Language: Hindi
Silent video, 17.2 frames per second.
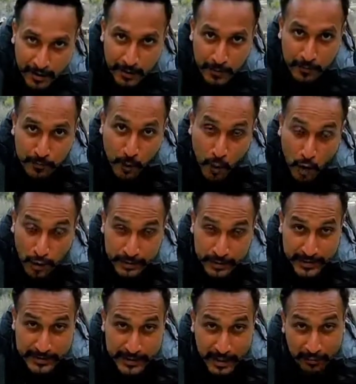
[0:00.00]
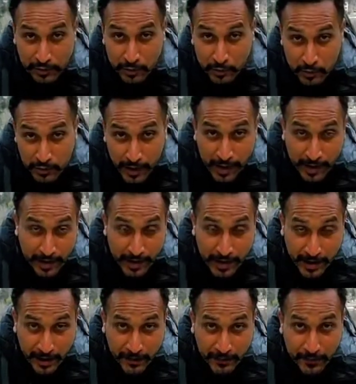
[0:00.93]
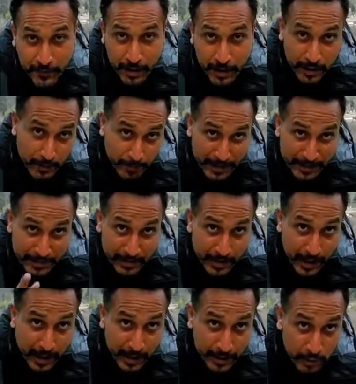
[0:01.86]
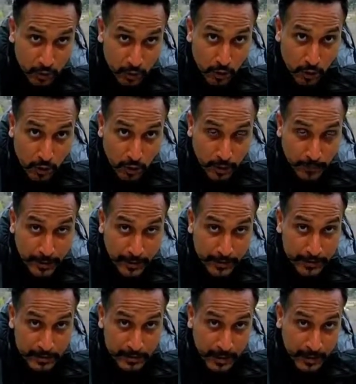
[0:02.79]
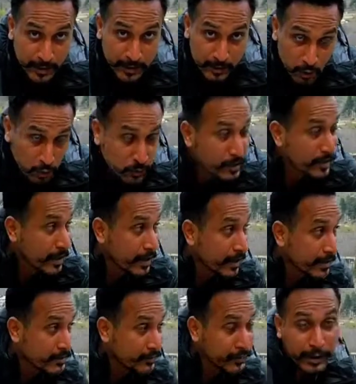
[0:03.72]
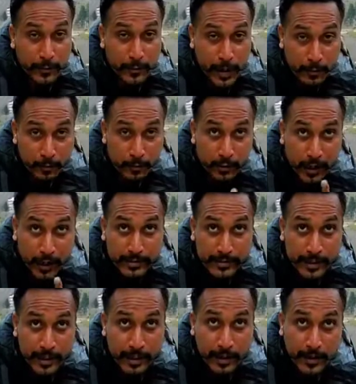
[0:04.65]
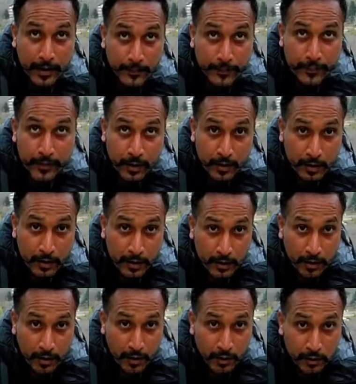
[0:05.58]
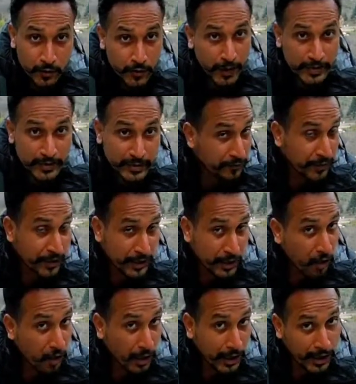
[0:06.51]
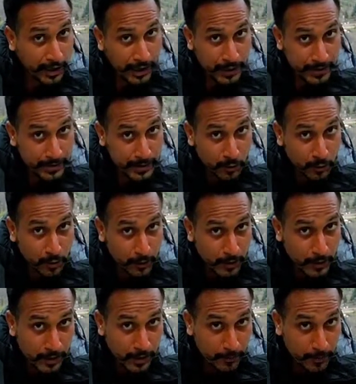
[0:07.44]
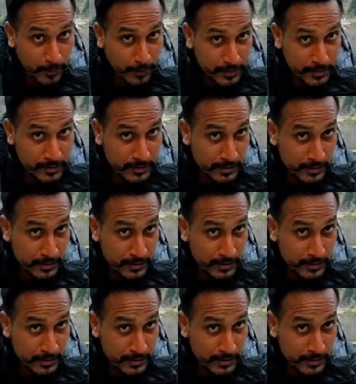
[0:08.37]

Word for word: बहुत ही अच्छा व्यू है यार अगर पसंद आए तो कमेंट करके ज़रूर बताना कि इस वीडियो में आपको क्या अच्छा लगा तो ऐसी वीडियो और लेके आता रहूँगा मैं आपके पास